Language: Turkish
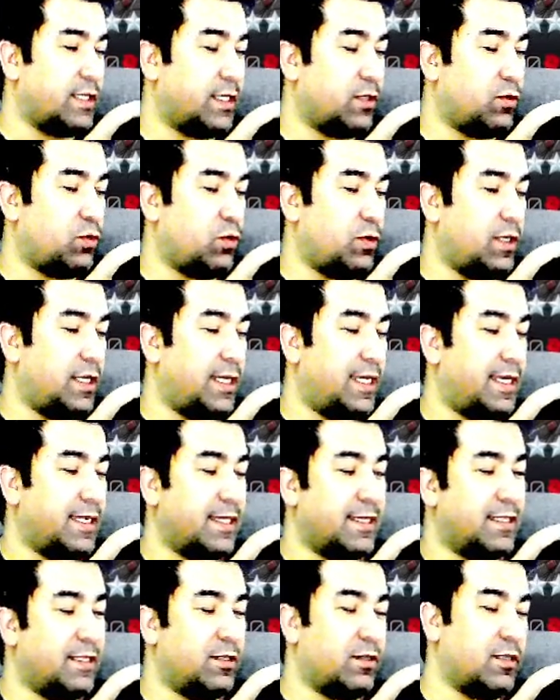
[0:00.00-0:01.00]
Yani o L,
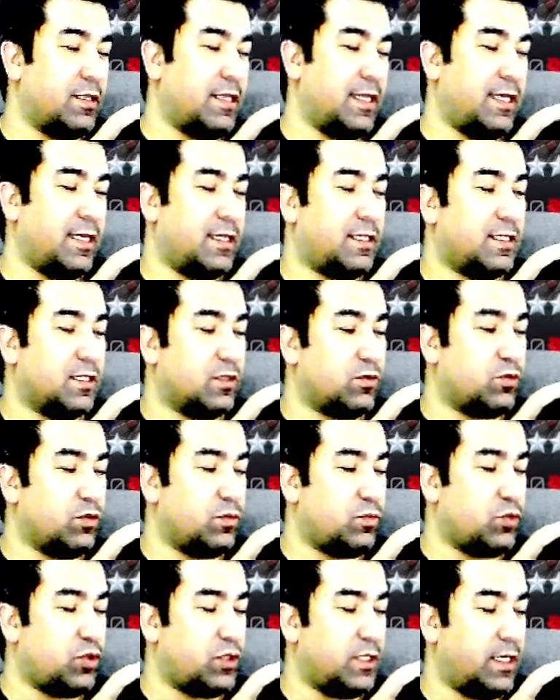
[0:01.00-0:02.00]
yani L2
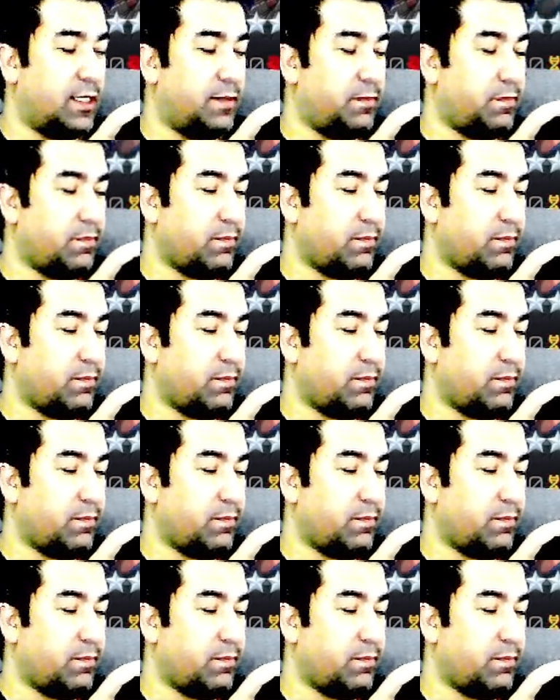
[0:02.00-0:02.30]
atıyormuş ya.